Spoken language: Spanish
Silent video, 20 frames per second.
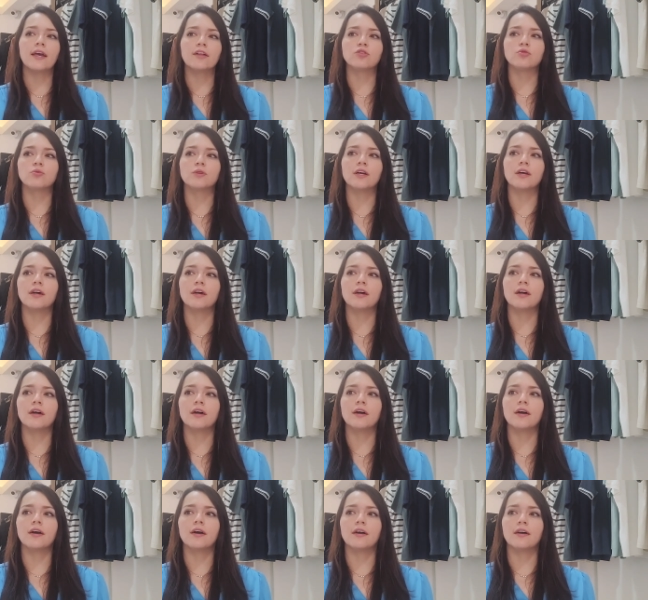es
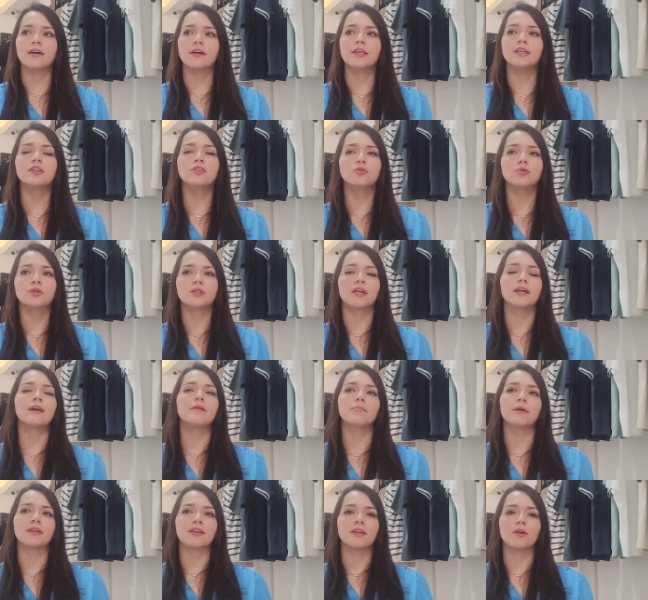una
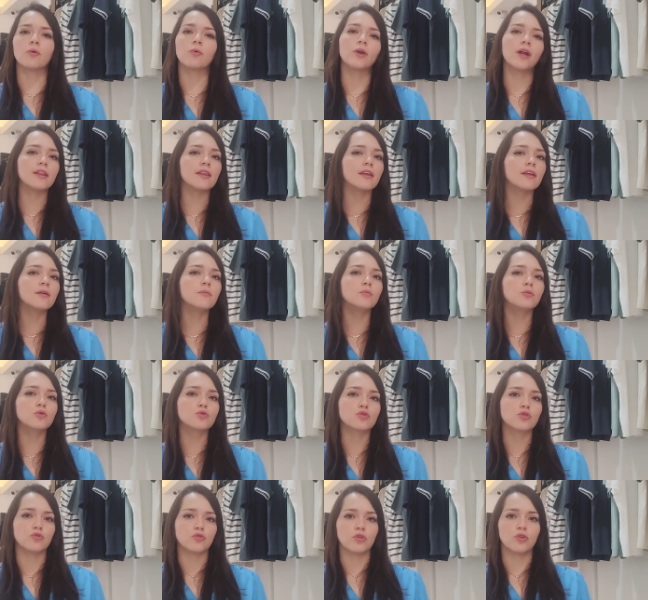industria que en particular tiene
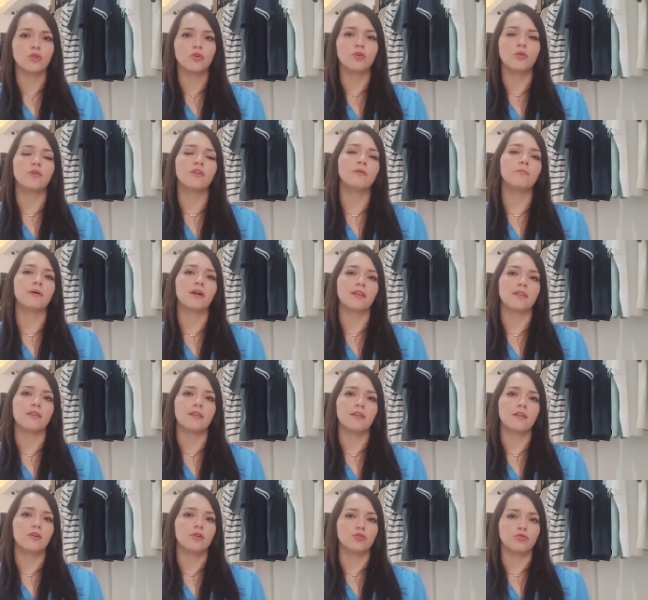mucho foco de
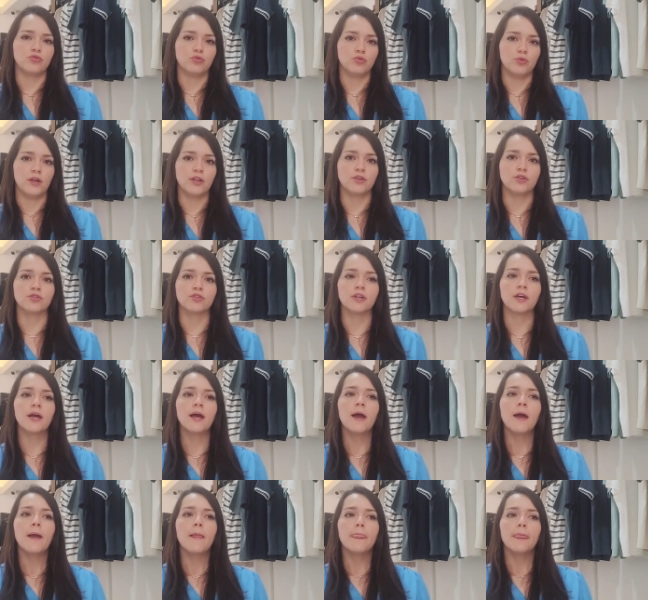parte de los usuarios.
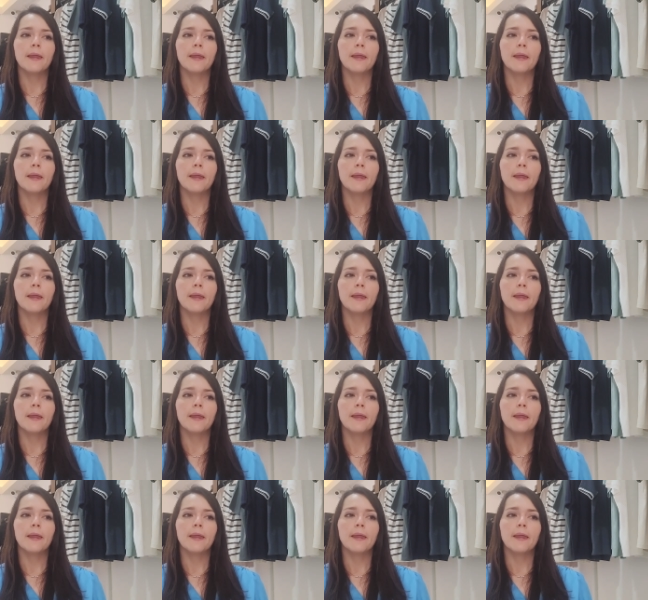